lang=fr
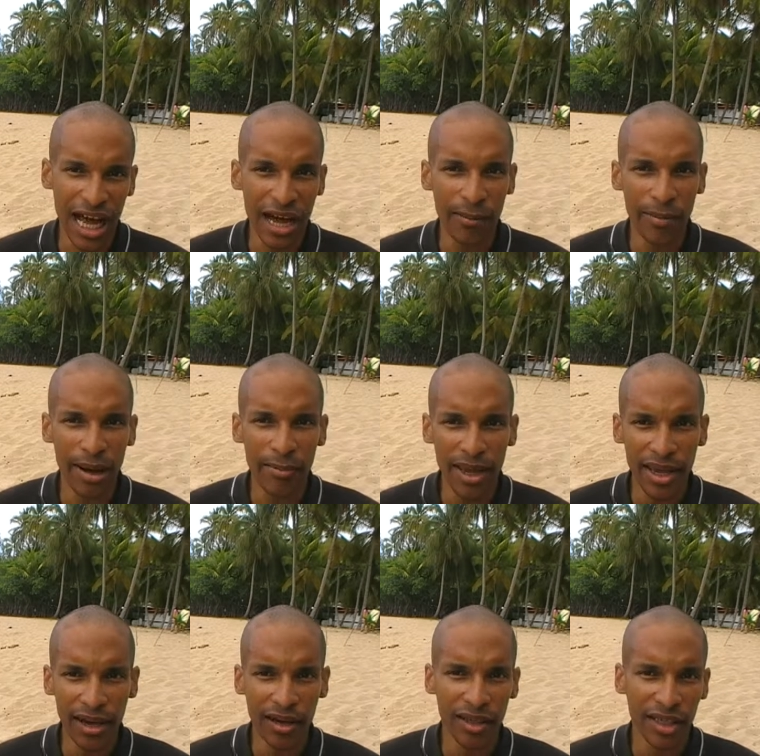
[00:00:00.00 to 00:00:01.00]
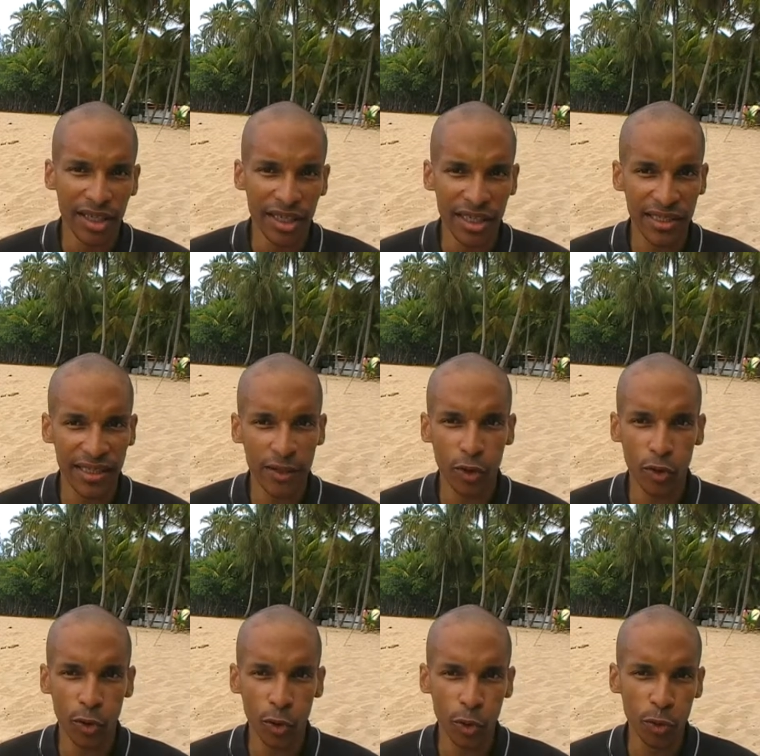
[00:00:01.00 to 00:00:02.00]
à ma mère qui s'est
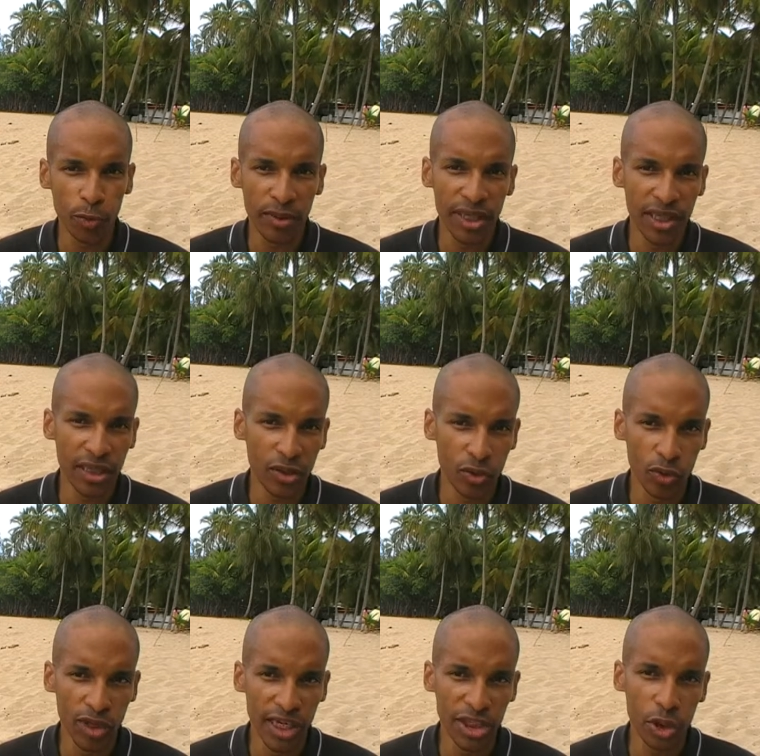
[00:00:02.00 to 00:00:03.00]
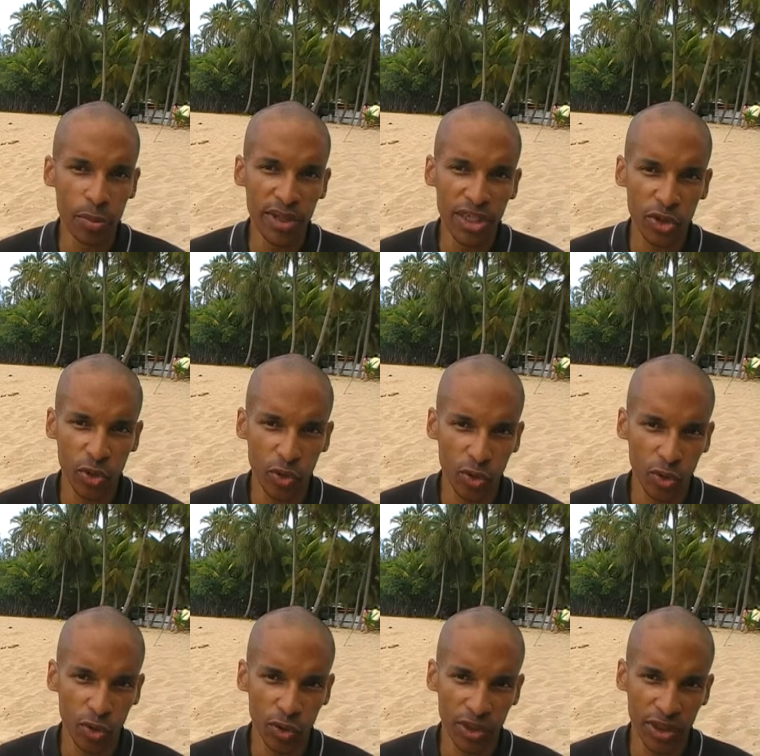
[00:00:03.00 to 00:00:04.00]
occupée du linge de
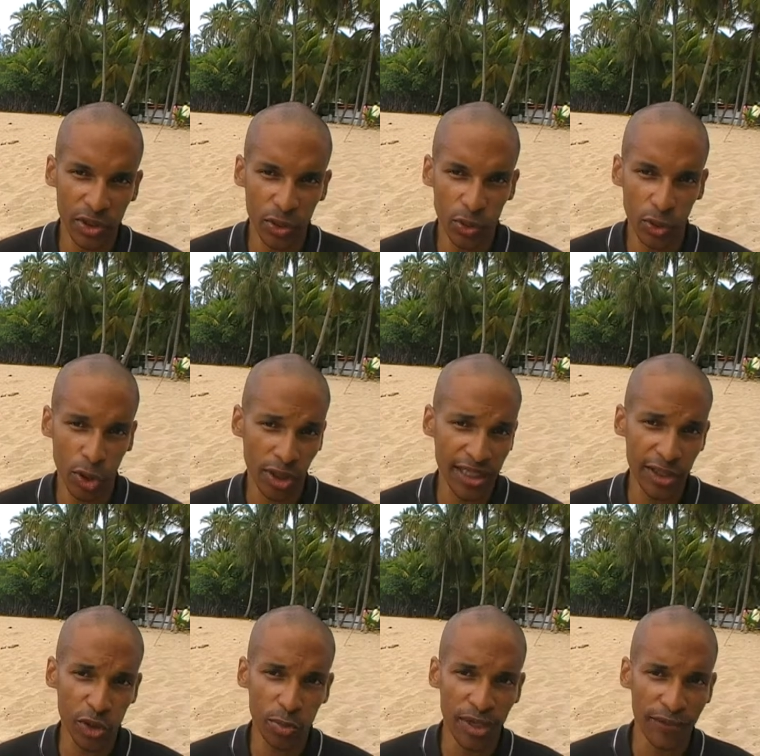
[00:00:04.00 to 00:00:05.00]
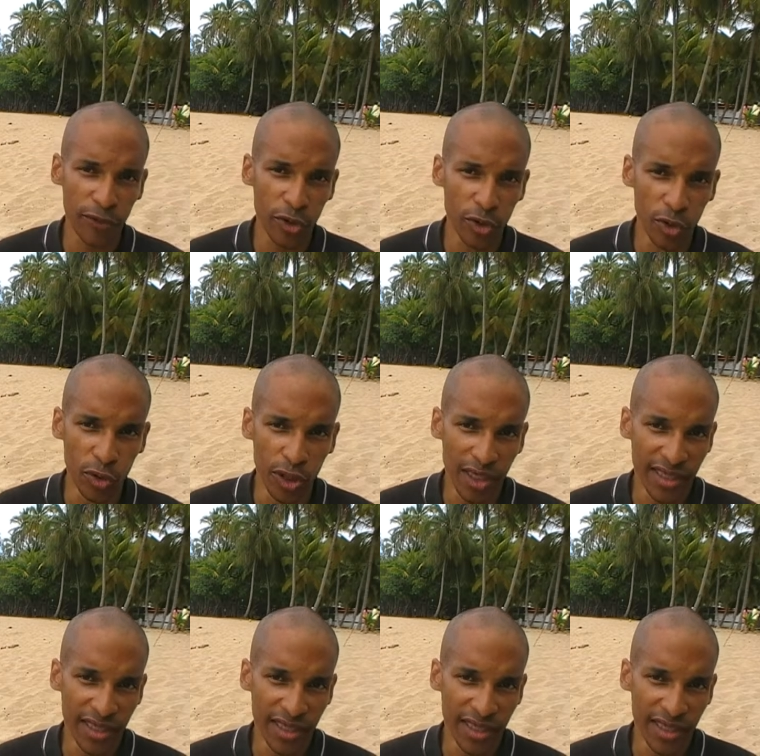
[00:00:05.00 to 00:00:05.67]
maison, du cocktail de bienvenue,